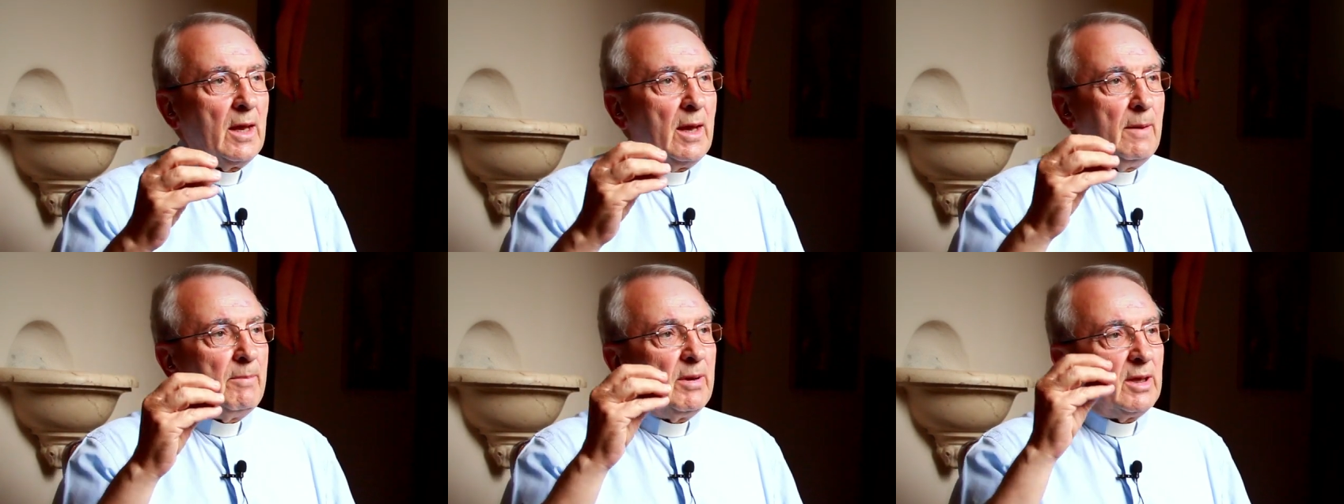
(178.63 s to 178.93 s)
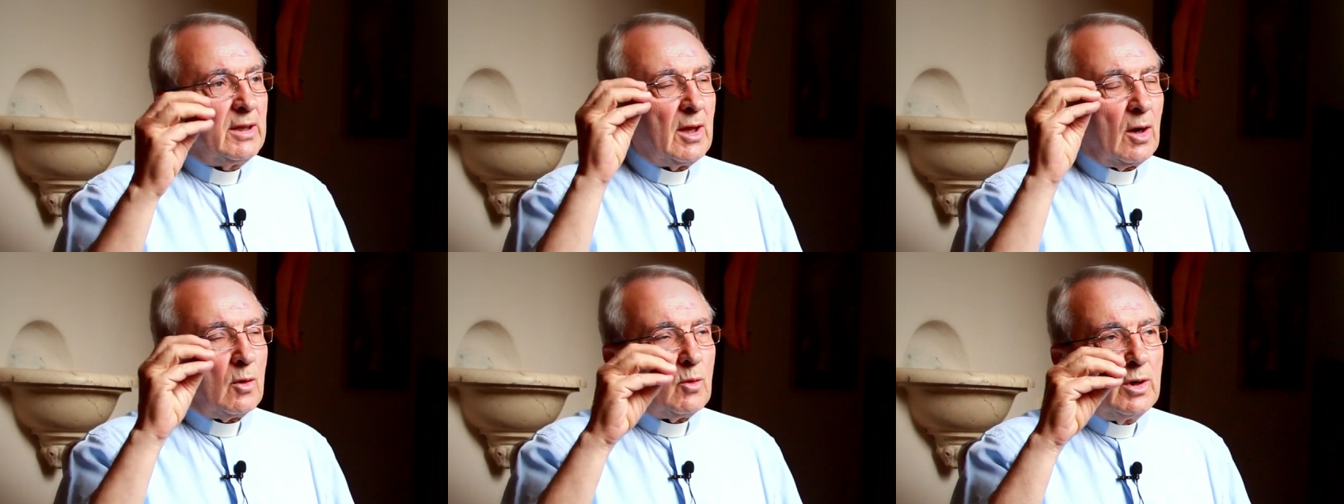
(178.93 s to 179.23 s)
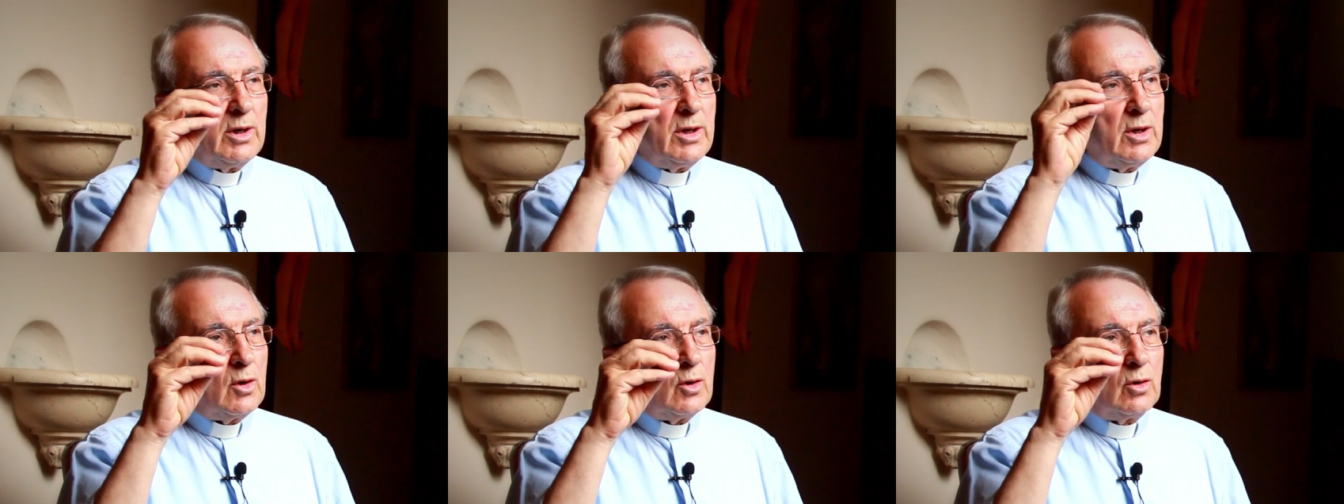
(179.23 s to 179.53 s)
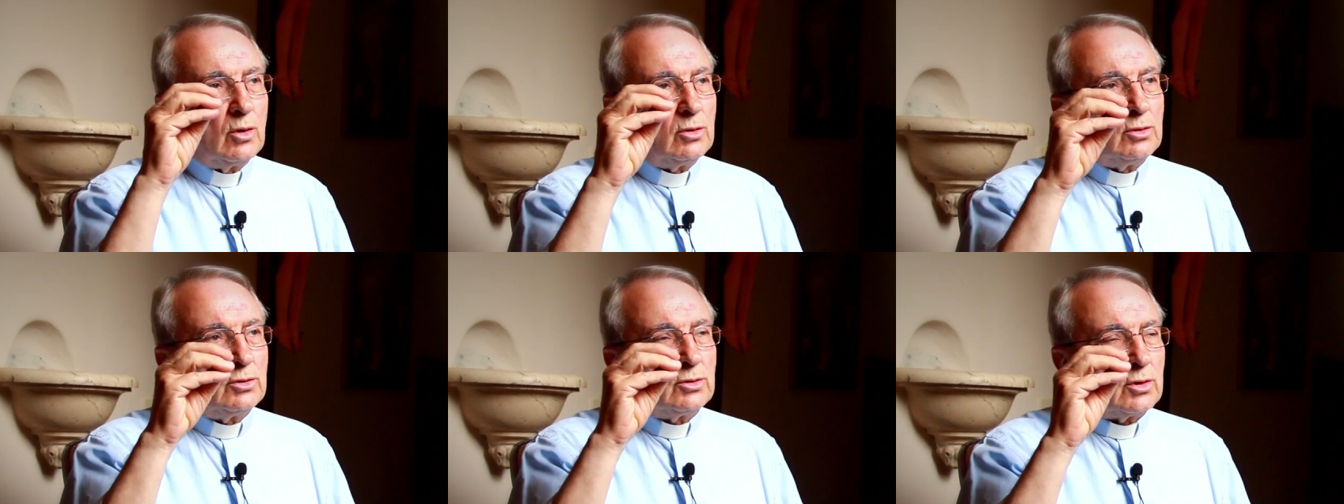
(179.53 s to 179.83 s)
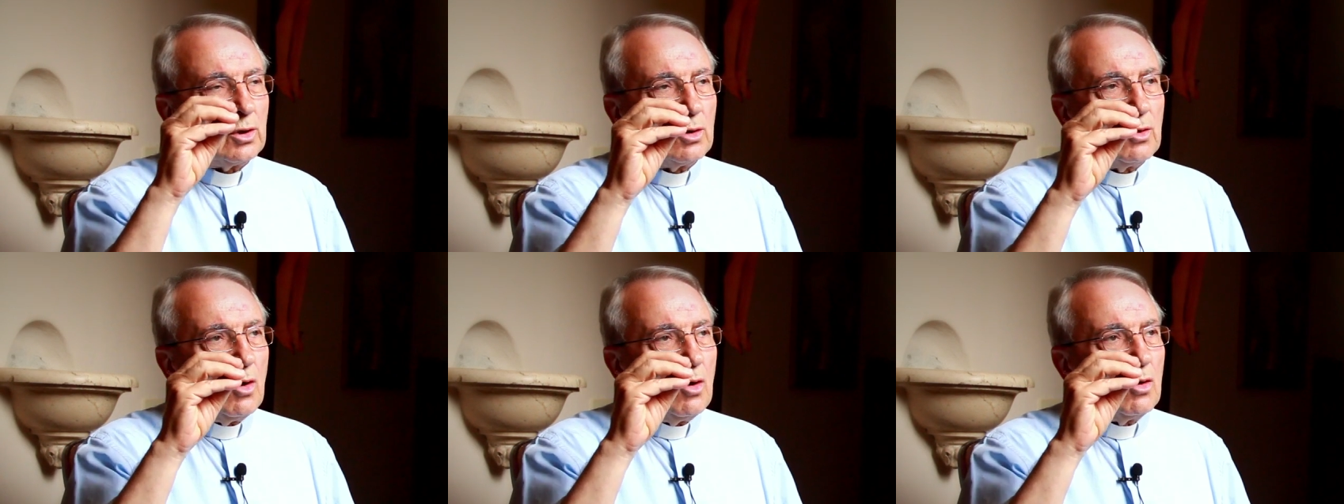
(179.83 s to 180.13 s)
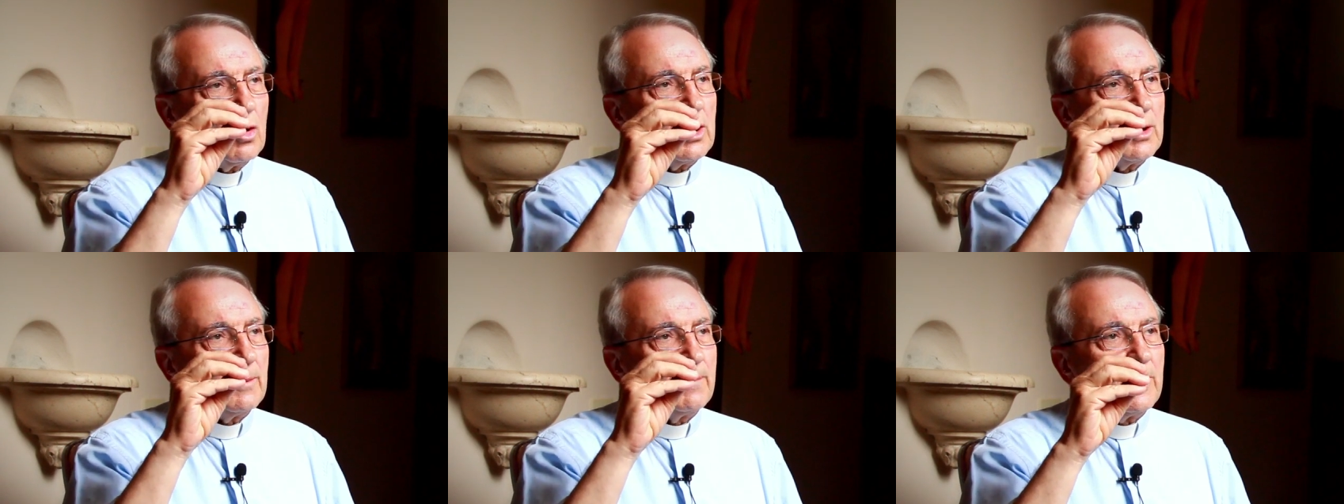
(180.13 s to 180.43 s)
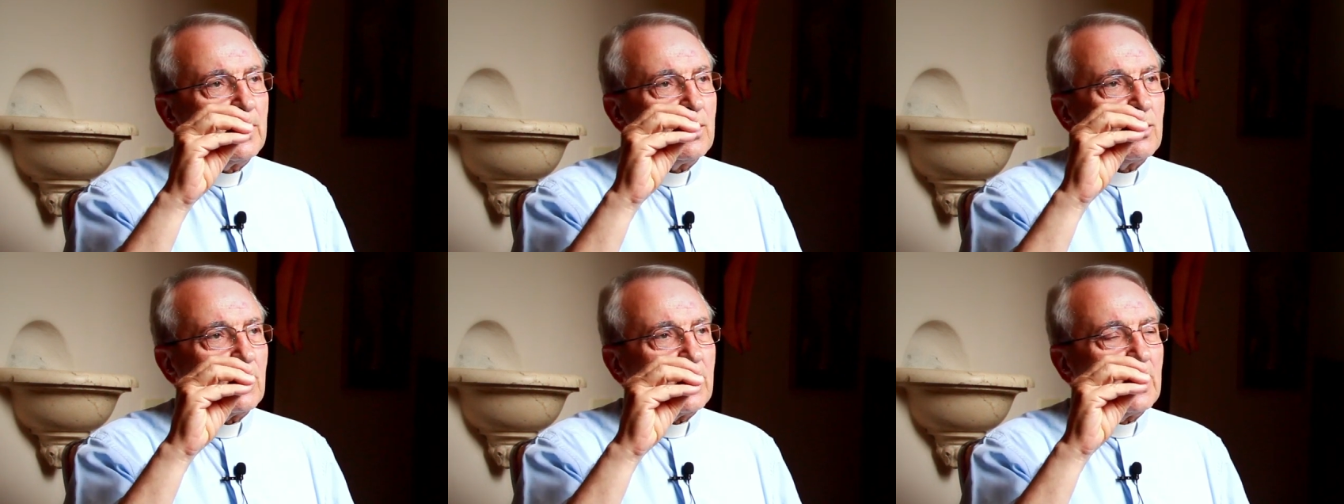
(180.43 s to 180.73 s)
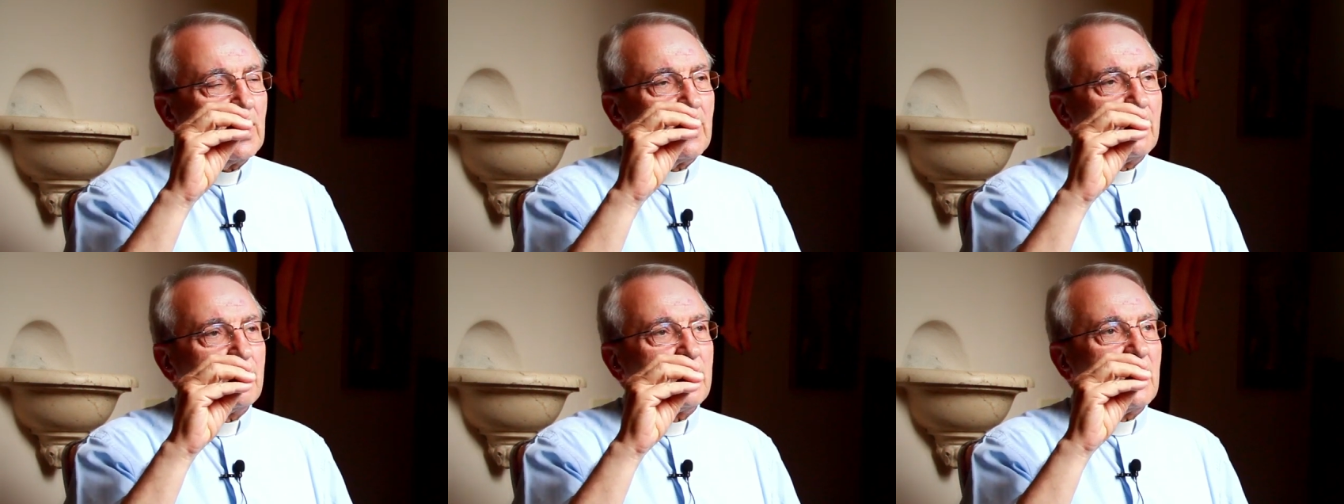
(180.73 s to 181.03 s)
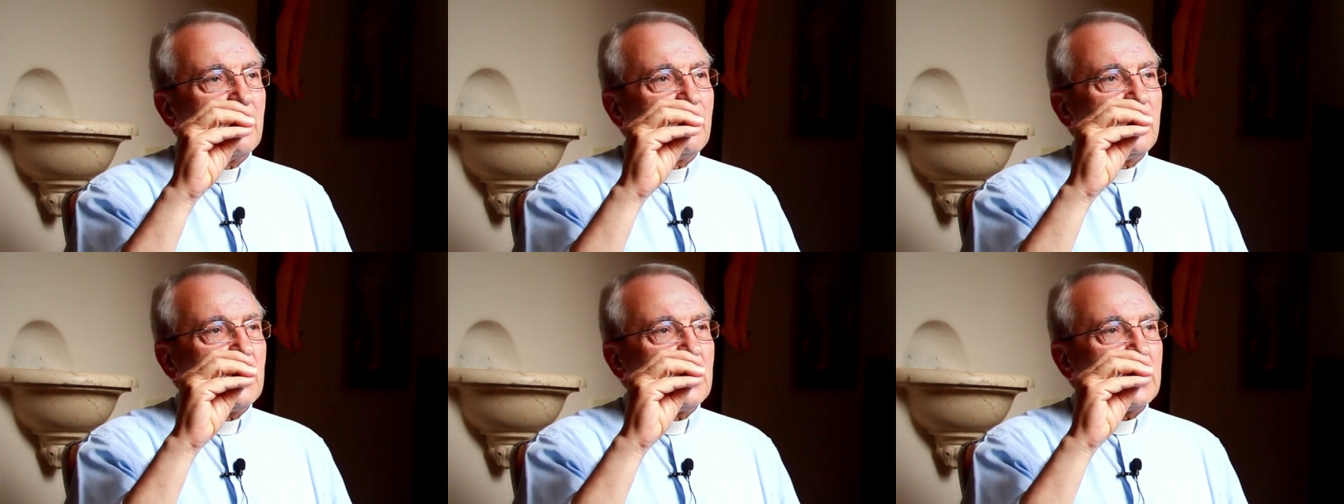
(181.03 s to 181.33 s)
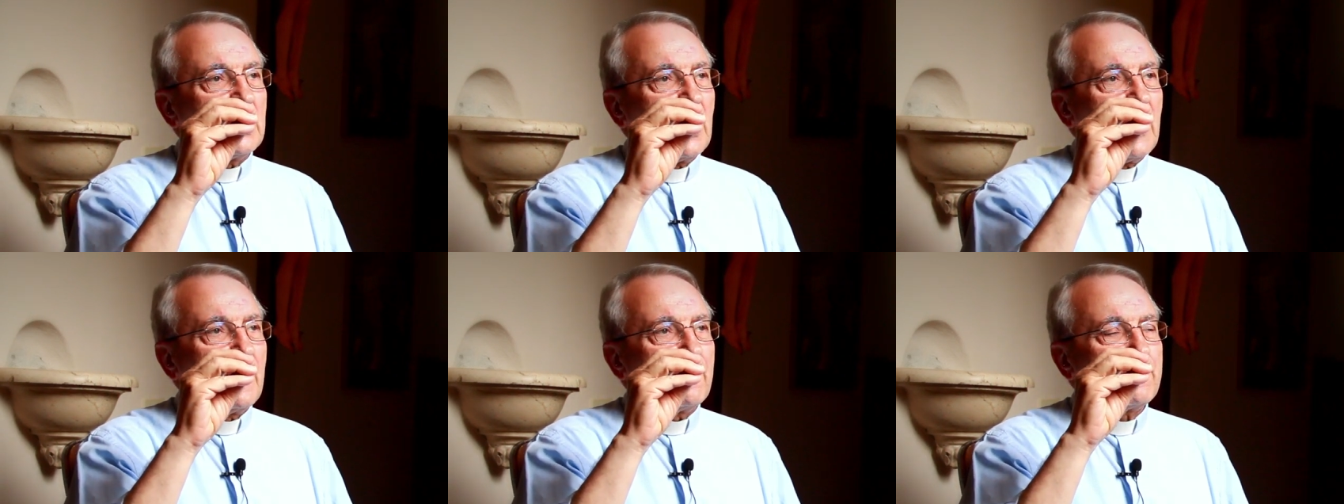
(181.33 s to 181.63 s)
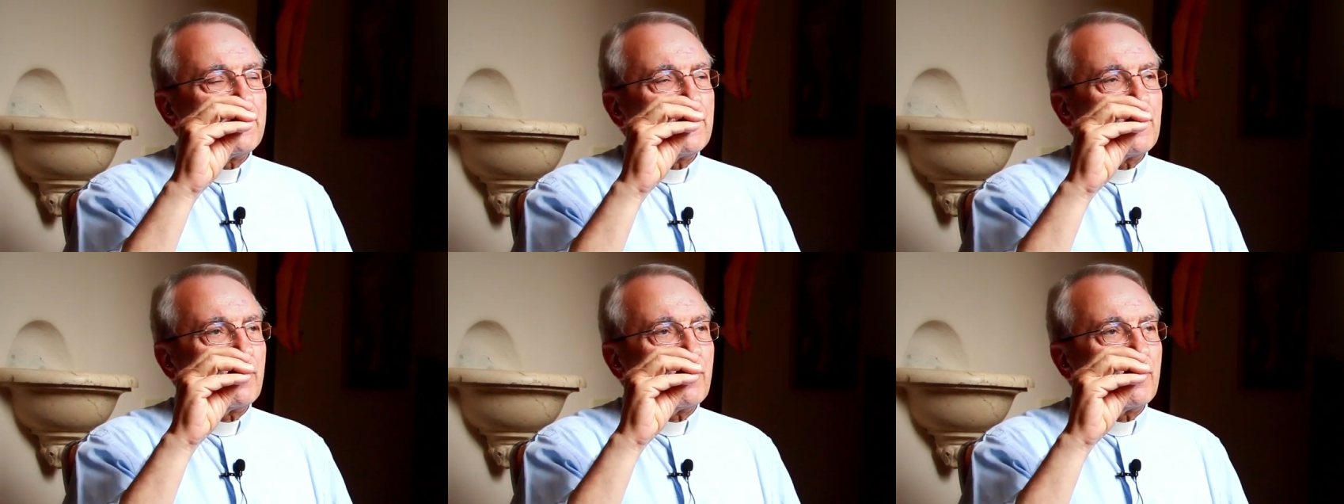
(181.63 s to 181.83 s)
Beh, da quell'incontro ho capito che la mia vita